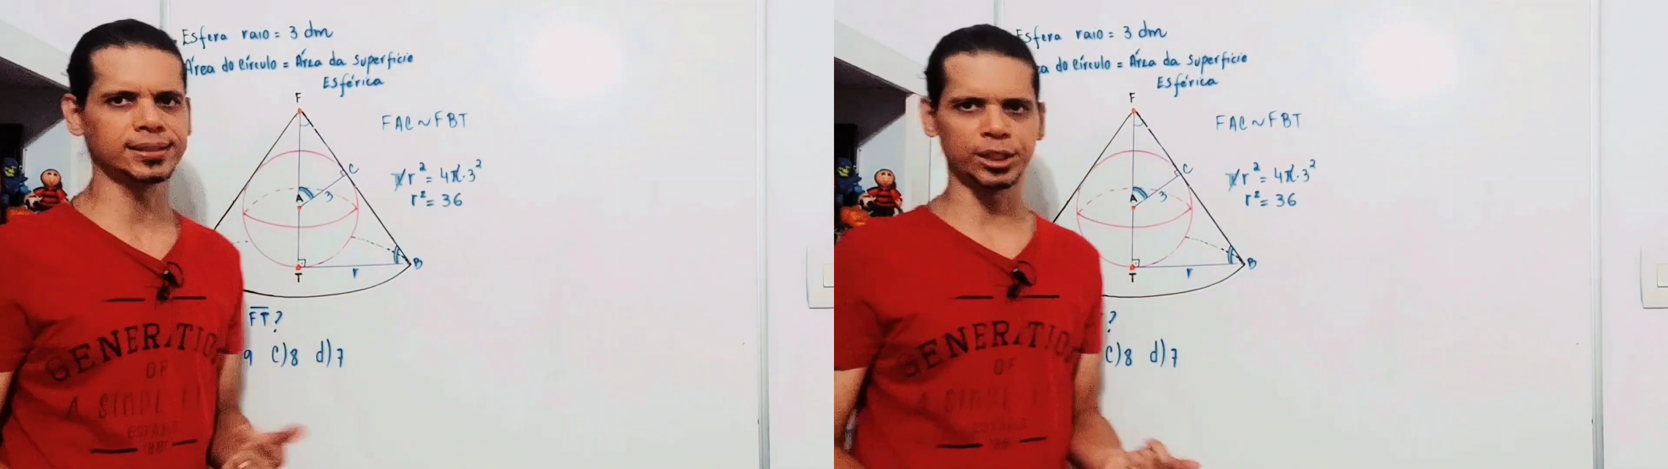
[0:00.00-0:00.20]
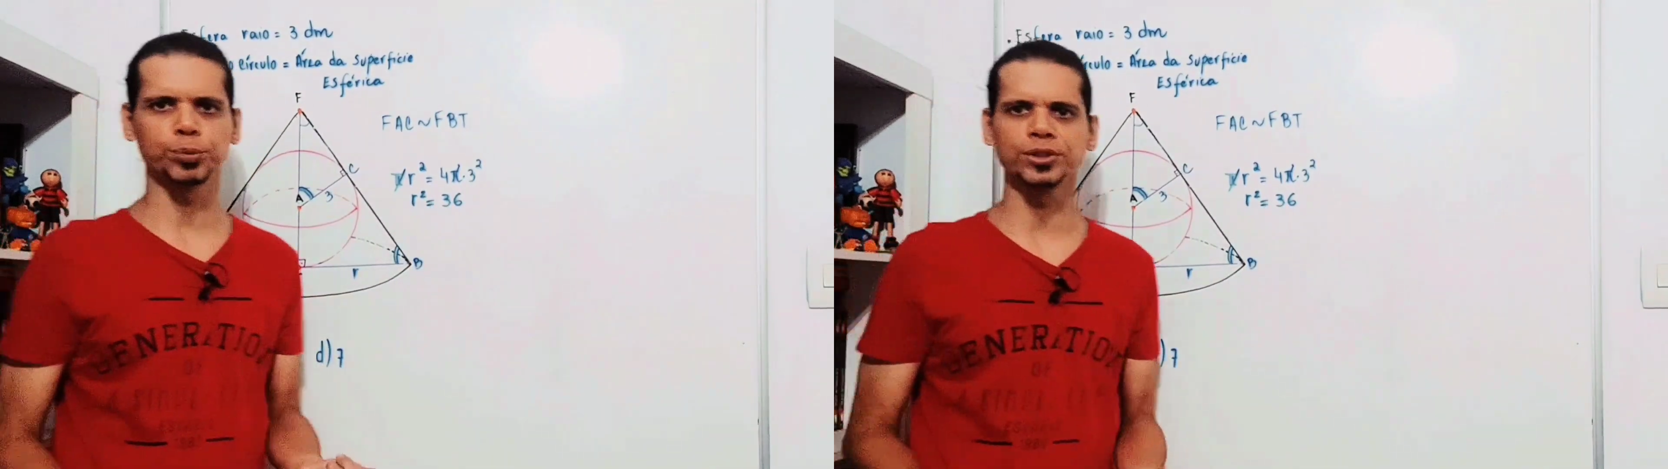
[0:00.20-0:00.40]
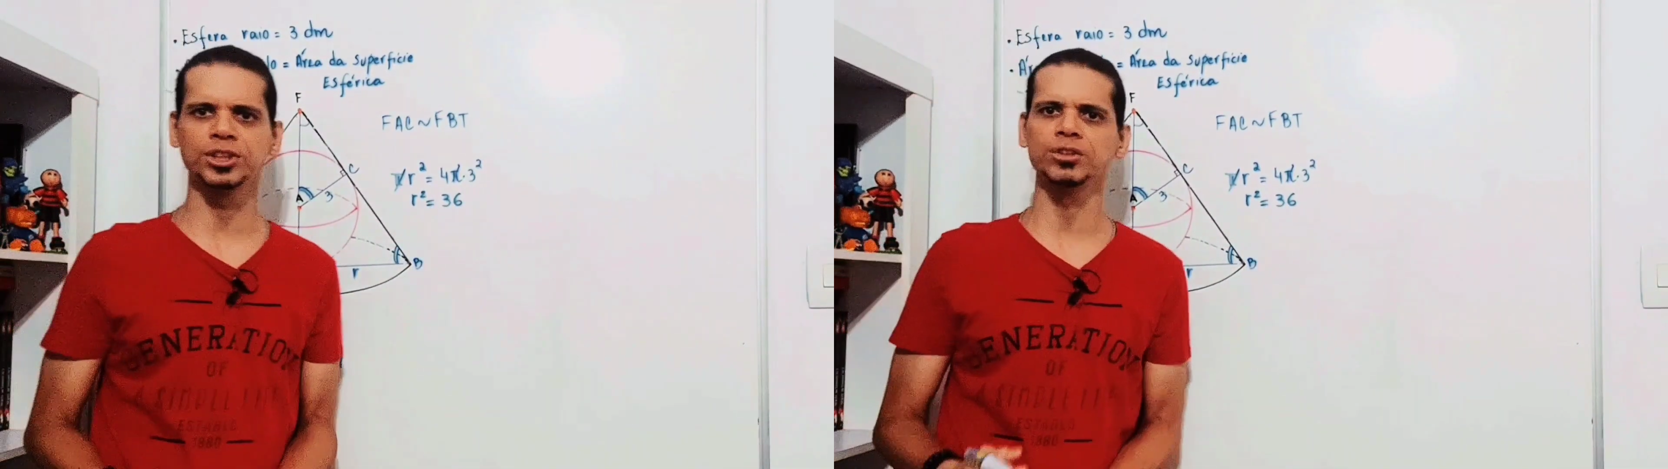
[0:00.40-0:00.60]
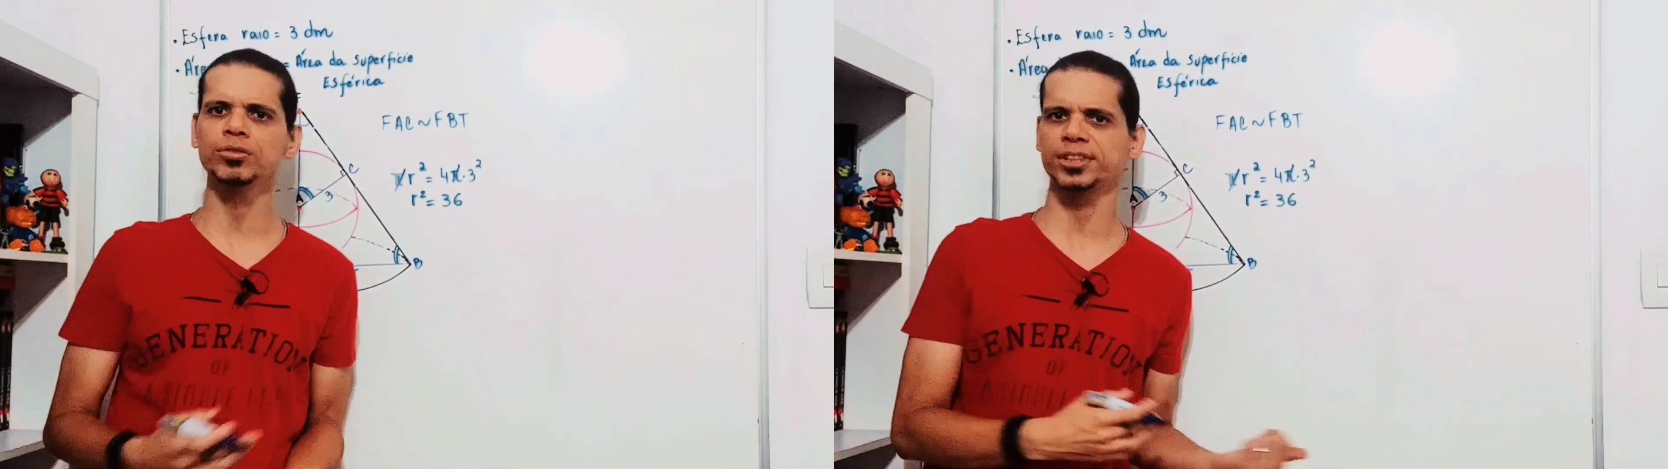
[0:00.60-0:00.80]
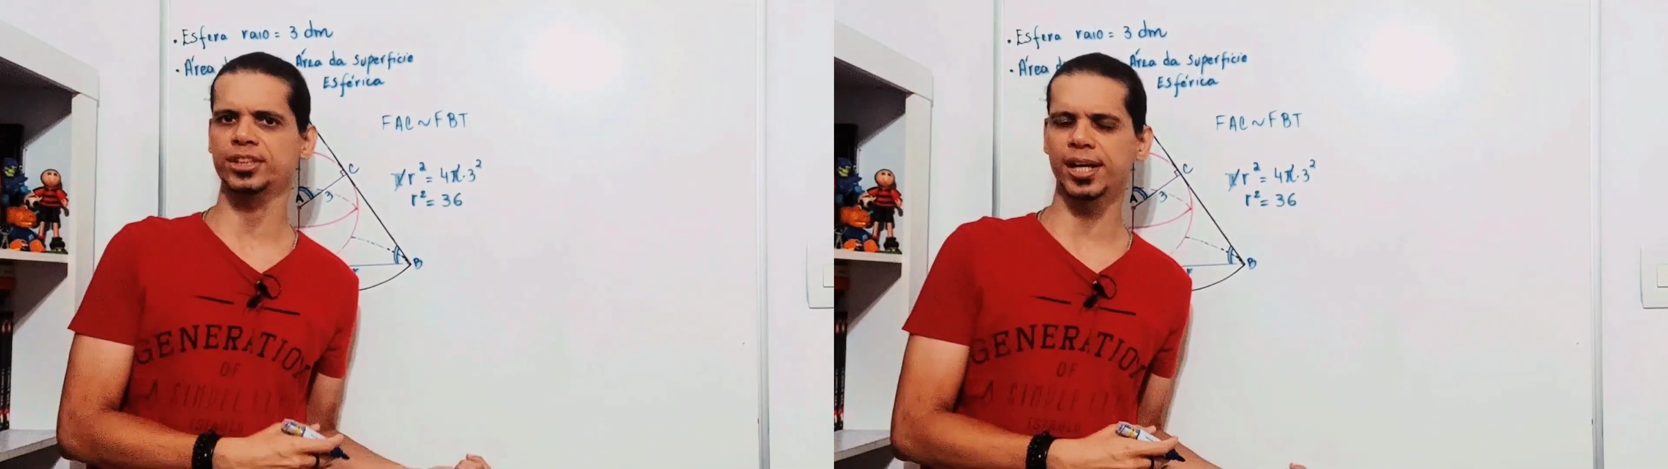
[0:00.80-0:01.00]
6
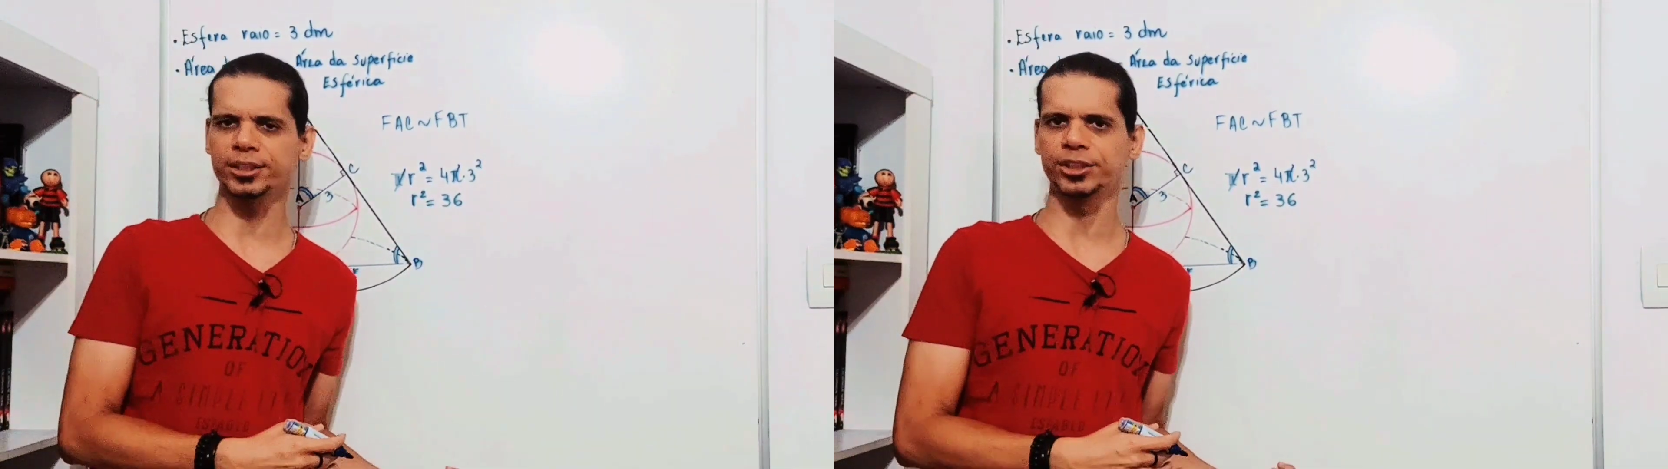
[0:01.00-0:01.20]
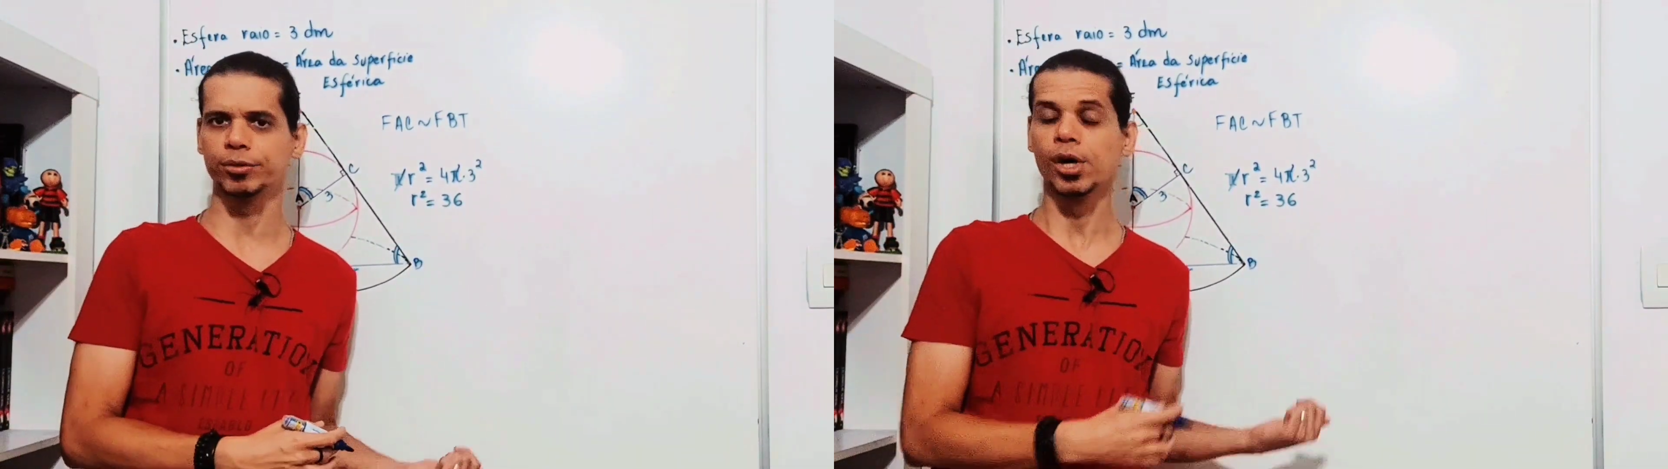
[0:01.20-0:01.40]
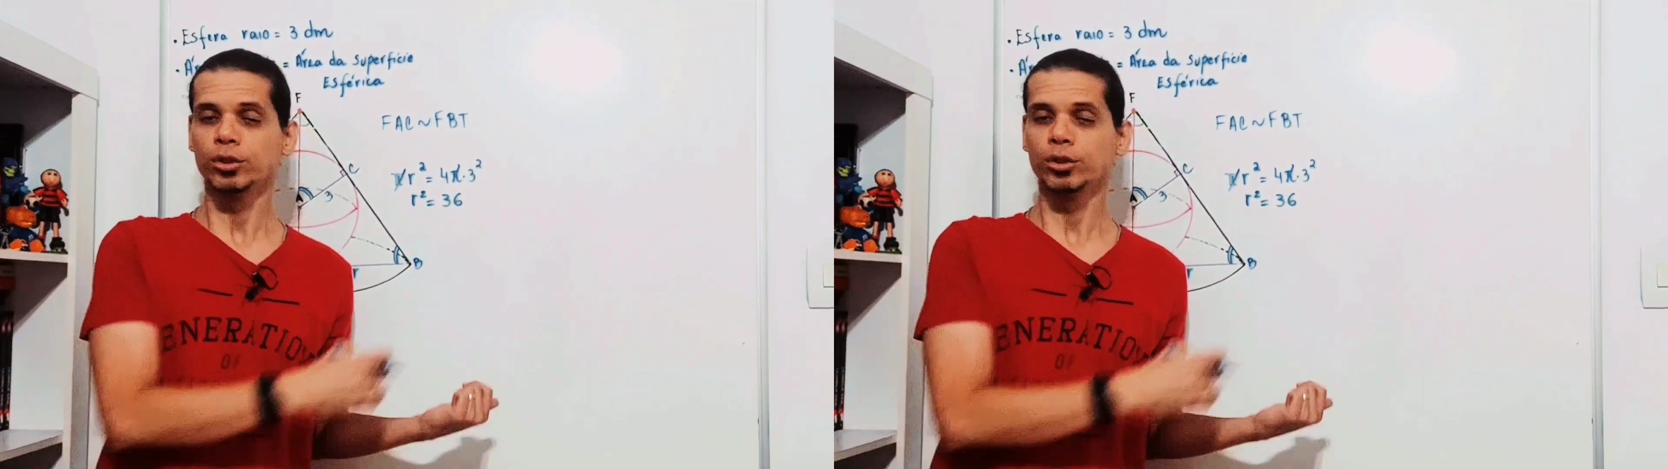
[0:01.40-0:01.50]
positivo, 6 negativo.